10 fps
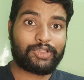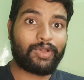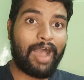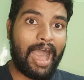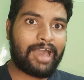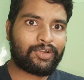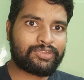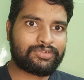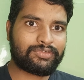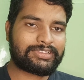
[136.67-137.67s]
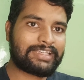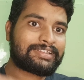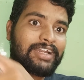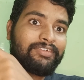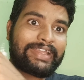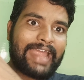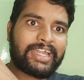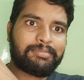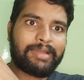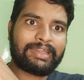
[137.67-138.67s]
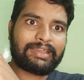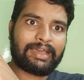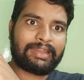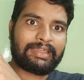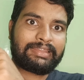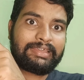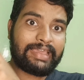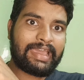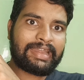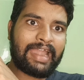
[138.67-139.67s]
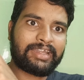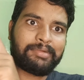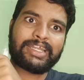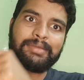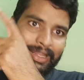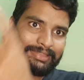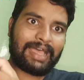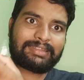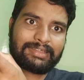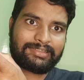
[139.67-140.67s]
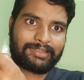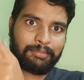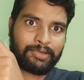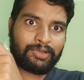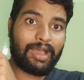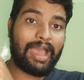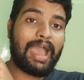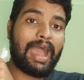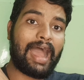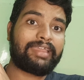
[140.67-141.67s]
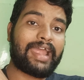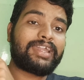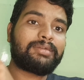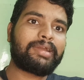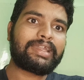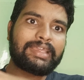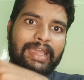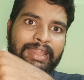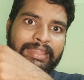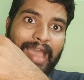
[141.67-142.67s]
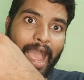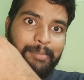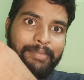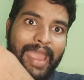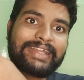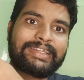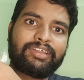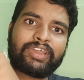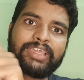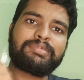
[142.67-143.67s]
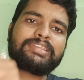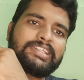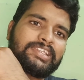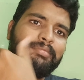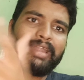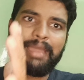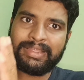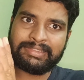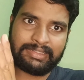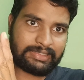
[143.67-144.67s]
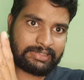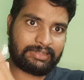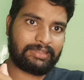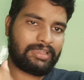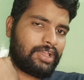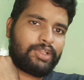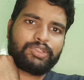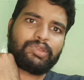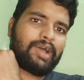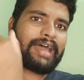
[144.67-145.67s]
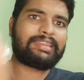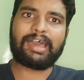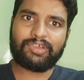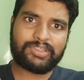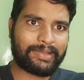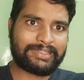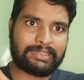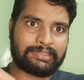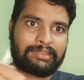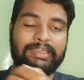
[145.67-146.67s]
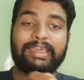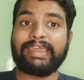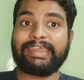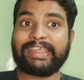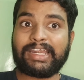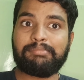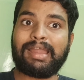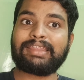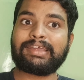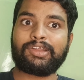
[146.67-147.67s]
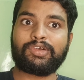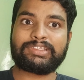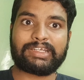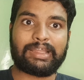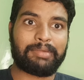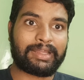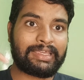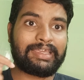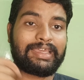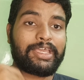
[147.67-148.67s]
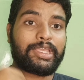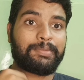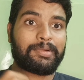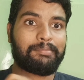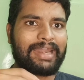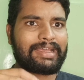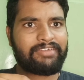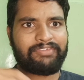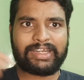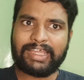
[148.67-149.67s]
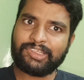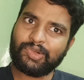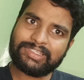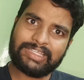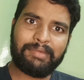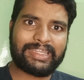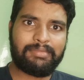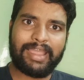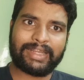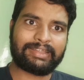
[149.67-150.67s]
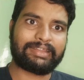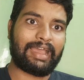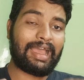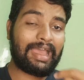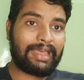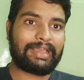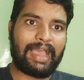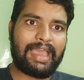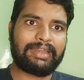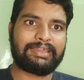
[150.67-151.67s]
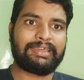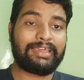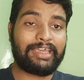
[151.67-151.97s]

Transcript: సో ఆ రోజు చేసినటువంటి యాంటీబయాటిక్ అనేది ఏ యాంటీబయాటిక్ మన తాతకి ఇచ్చినప్పుడు ఆ యాంటీబయాటిక్ అనేది ఆ బ్యాక్టీరియా యొక్క ఇమ్యూన్ సిస్టమ్ డ్యామేజ్ చేసేసింది సో అది ఆ రోజు పనిచేసింది ఇక్కడ మన దగ్గరకు వచ్చేటప్పటికి ఇప్పుడు మనకి ఎఫెక్ట్ అయింది కూడా సేమ్ అదే బ్యాక్టీరియా కానీ